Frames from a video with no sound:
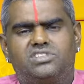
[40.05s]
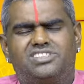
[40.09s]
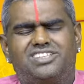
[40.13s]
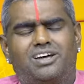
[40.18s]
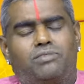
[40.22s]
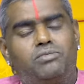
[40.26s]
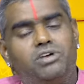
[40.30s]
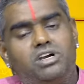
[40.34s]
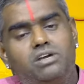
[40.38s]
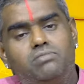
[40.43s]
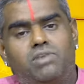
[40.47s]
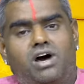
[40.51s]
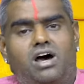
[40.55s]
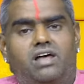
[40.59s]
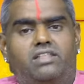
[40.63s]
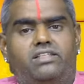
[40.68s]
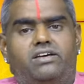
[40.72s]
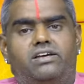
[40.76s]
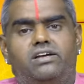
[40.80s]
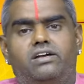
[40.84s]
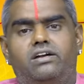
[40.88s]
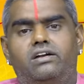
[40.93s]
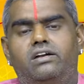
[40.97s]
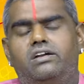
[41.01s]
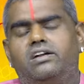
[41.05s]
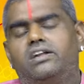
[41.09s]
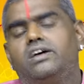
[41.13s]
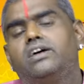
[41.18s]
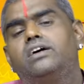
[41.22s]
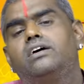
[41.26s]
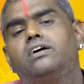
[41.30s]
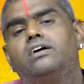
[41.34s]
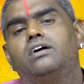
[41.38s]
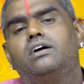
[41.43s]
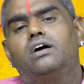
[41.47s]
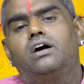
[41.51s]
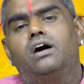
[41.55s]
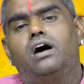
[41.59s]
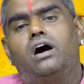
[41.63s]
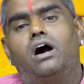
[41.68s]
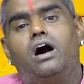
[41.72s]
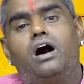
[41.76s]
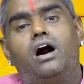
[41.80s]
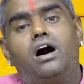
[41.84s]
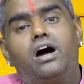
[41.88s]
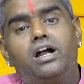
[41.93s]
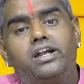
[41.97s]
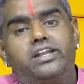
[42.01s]
தமிழ் மாதங்களில்
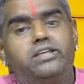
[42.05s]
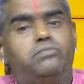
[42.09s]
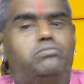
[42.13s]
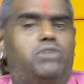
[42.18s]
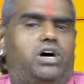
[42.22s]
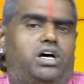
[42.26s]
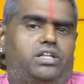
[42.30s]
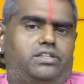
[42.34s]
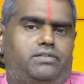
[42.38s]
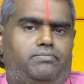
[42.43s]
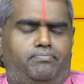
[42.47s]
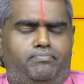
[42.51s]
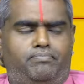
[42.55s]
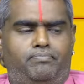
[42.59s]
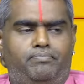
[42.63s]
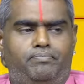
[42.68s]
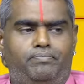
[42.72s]
ஆடி மாதம்